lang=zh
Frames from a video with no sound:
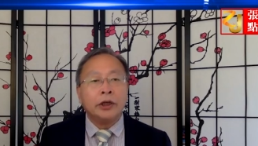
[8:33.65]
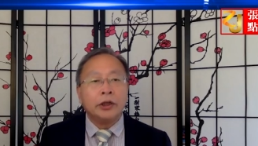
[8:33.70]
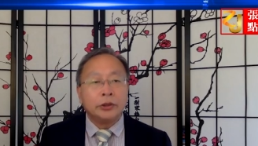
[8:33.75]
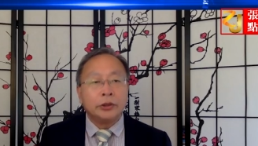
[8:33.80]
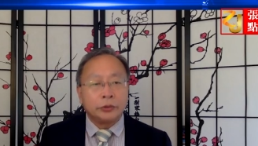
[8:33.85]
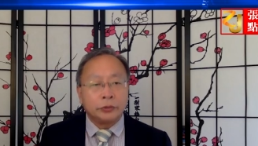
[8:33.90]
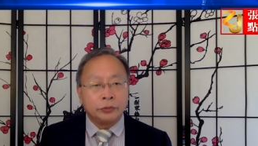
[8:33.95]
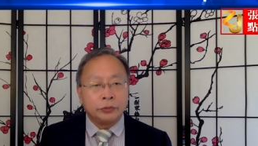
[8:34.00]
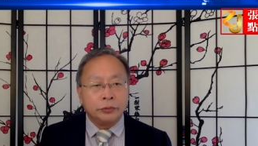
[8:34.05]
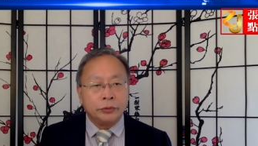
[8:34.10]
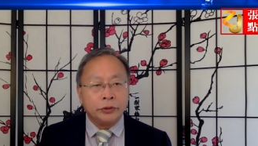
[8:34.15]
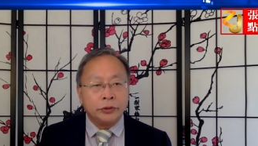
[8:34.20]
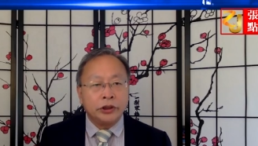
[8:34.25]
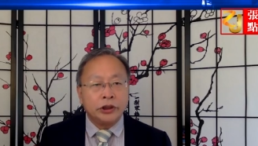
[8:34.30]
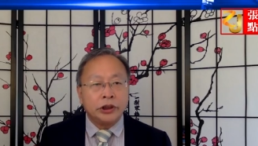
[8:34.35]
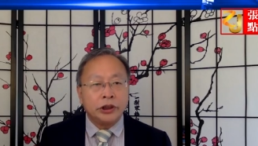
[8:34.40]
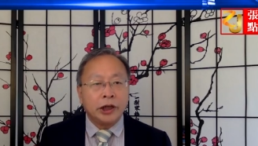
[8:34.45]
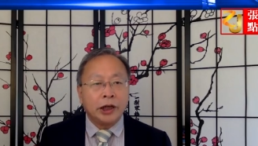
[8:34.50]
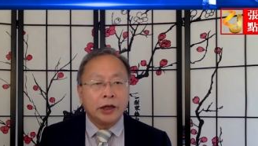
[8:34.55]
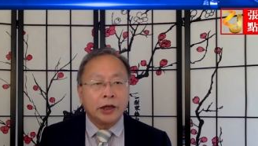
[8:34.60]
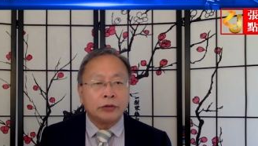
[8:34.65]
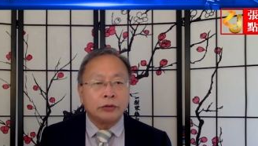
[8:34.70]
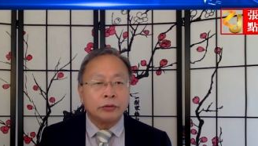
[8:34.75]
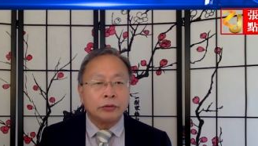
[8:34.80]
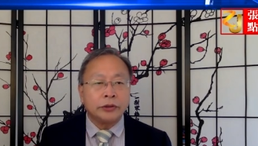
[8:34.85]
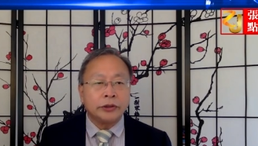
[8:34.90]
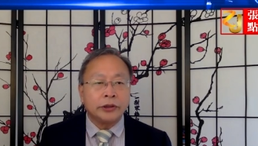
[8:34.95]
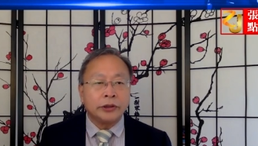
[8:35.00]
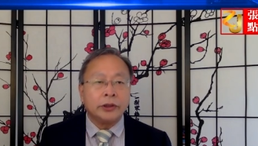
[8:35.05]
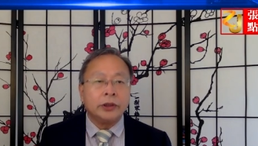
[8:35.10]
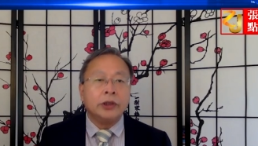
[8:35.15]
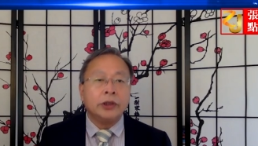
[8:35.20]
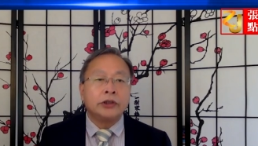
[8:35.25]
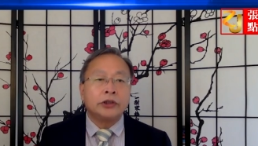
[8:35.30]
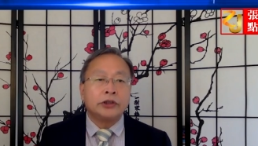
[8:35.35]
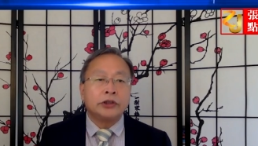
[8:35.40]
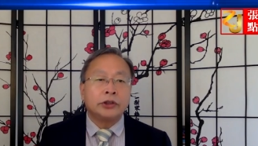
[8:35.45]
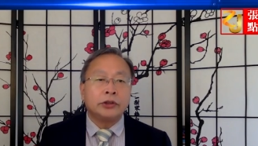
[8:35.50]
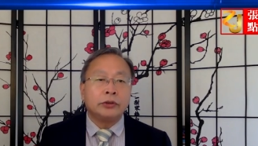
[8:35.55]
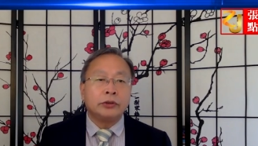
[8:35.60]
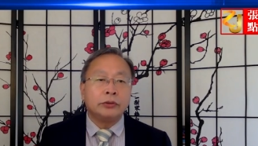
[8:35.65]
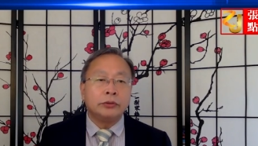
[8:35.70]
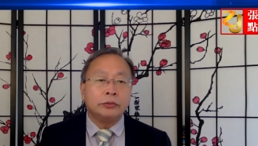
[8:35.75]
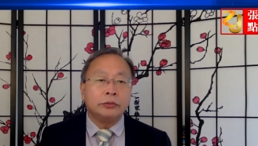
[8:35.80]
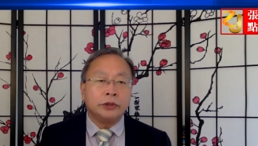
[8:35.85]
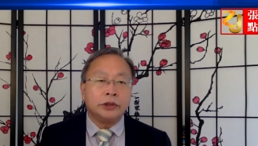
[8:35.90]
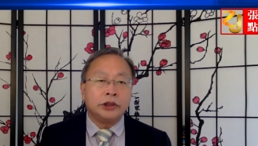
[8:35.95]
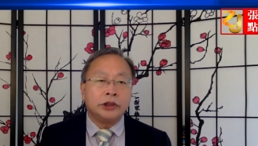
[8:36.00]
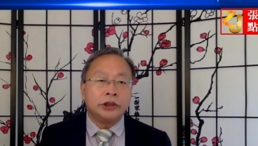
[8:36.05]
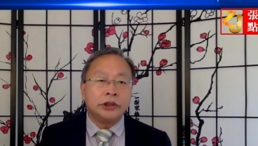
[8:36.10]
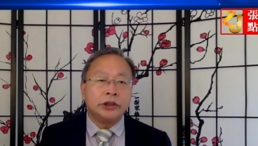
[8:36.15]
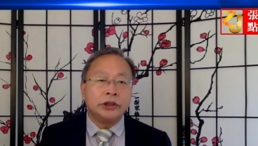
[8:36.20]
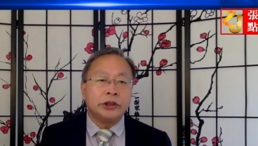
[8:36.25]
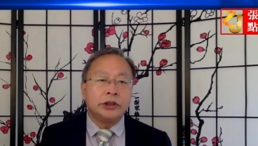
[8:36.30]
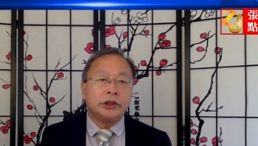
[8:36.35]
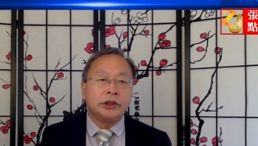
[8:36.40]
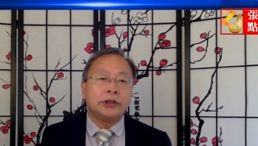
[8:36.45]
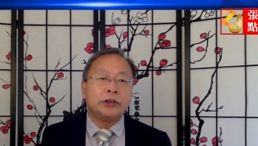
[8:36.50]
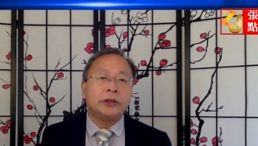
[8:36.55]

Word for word: 属于下中等收入经济体；